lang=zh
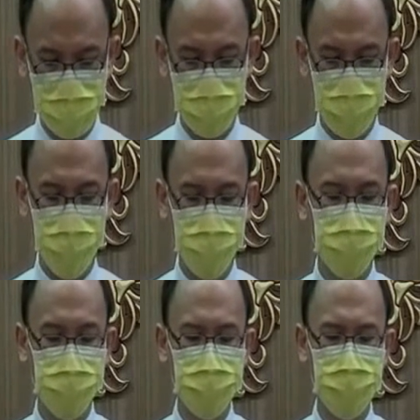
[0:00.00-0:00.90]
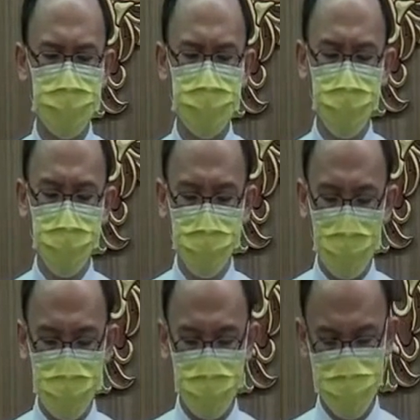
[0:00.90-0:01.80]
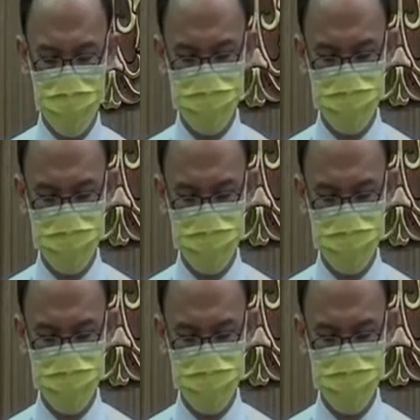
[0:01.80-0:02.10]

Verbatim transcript: 可以护卫我们，